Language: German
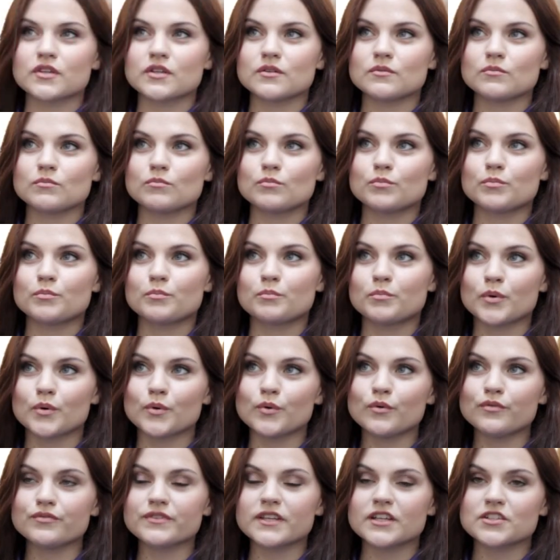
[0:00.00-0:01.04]
den
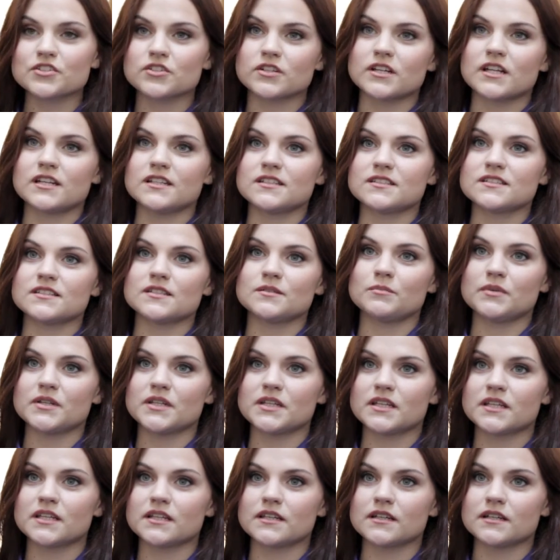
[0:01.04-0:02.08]
Beruf der Journalistin
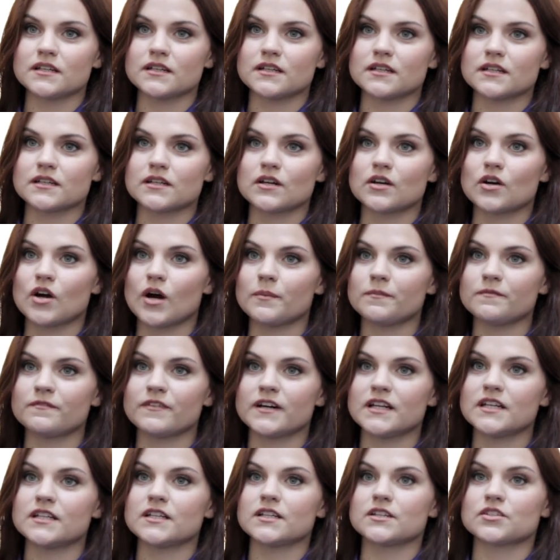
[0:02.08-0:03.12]
bin ich äh, gekommen,
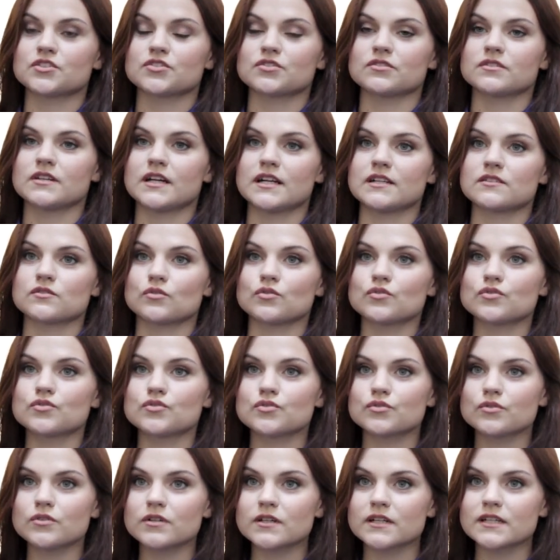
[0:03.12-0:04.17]
weil ich schon als
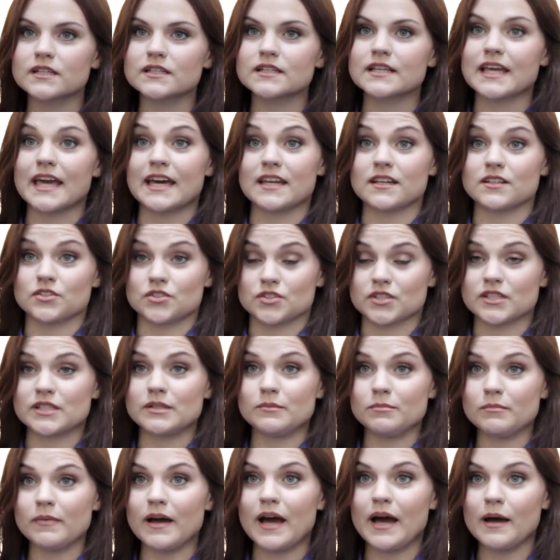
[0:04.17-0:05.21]
Grundschülerin gerne
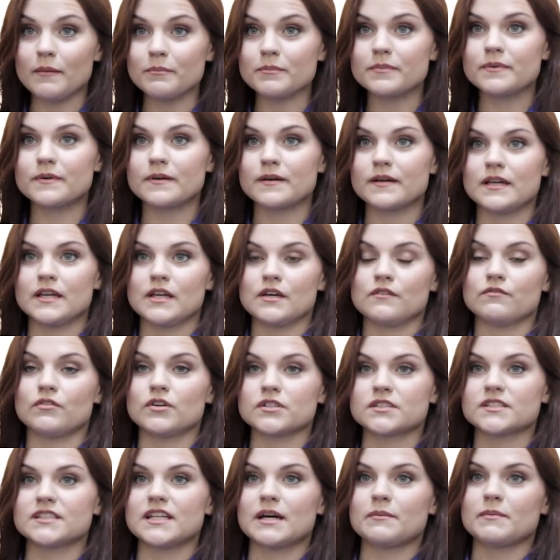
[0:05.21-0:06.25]
geschrieben habe
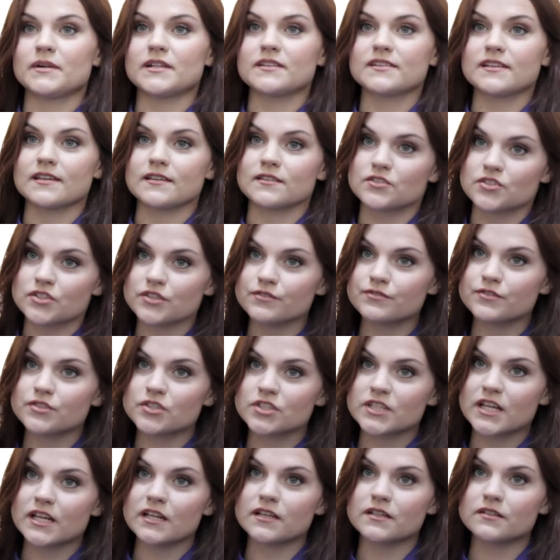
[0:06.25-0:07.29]
wollte damals erst
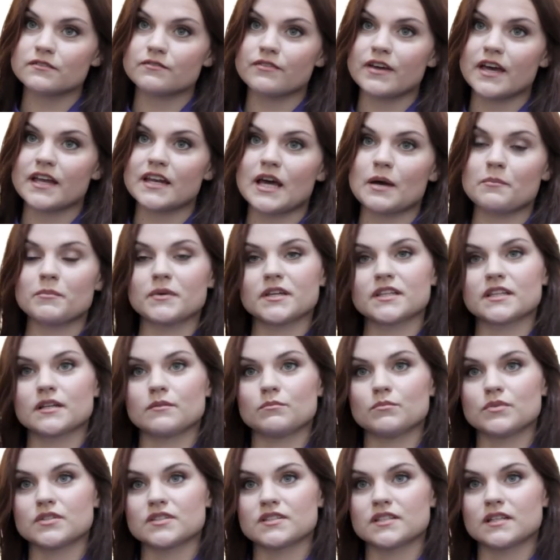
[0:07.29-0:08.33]
Schriftstellerin werden, habe mich
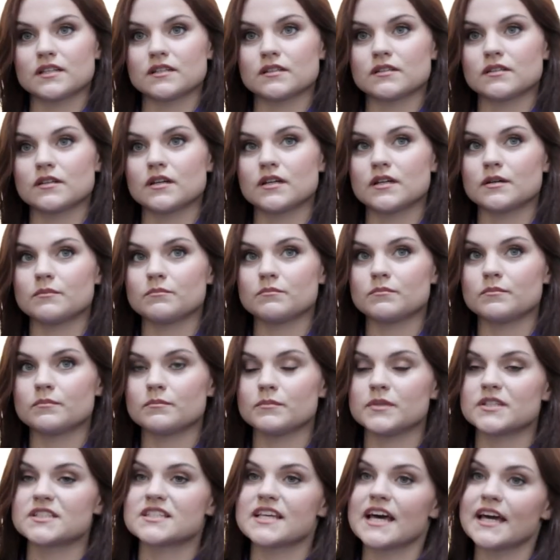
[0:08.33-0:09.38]
dann ein bisschen ähm,
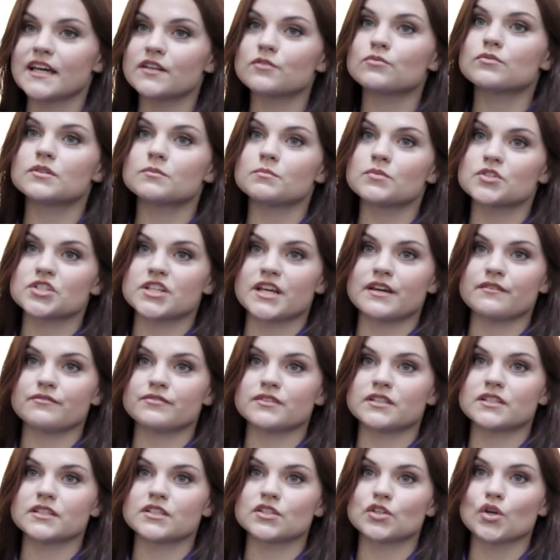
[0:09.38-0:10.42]
mit Zeitungen
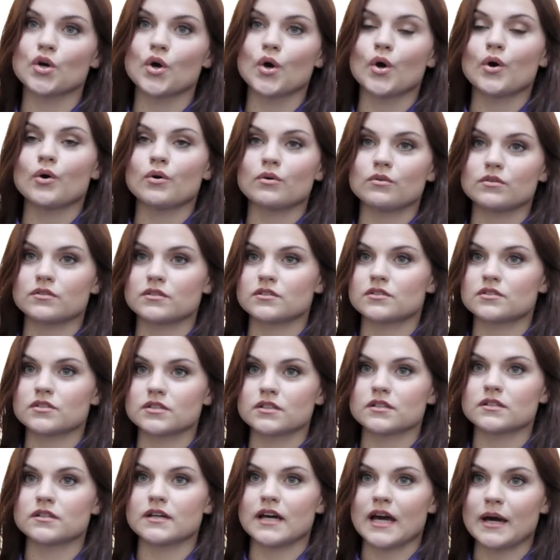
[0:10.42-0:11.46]
beschäftigt und äh,
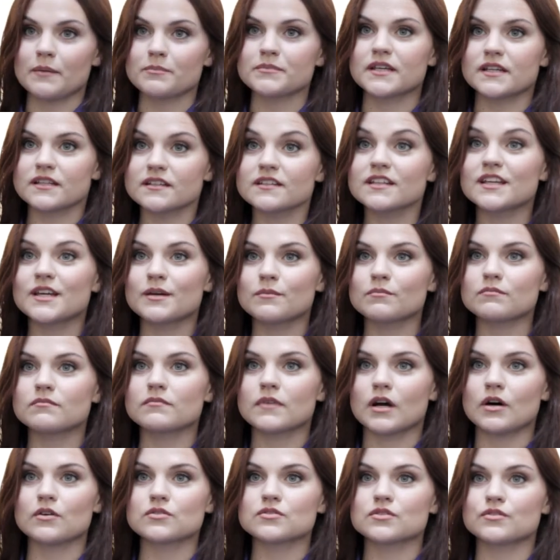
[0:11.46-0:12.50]
habe dann
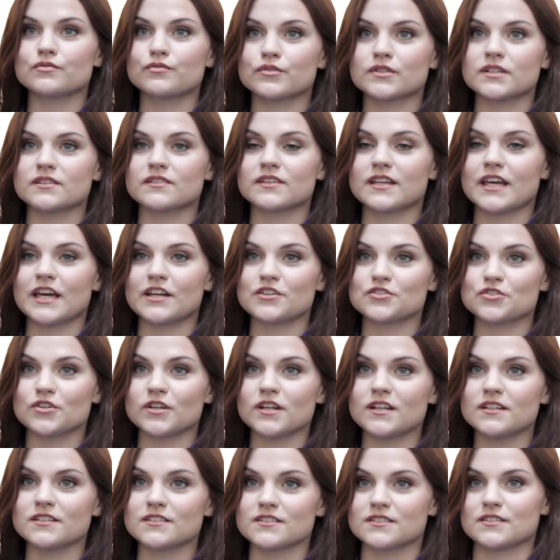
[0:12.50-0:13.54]
eben herausgefunden, dass ich gerne
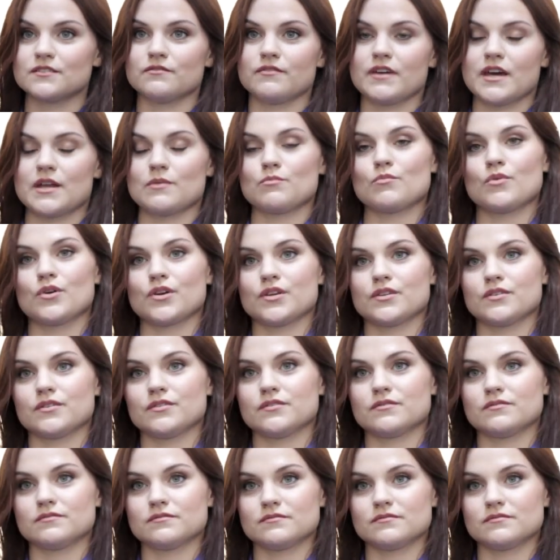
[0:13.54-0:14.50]
Journalistin werden möchte.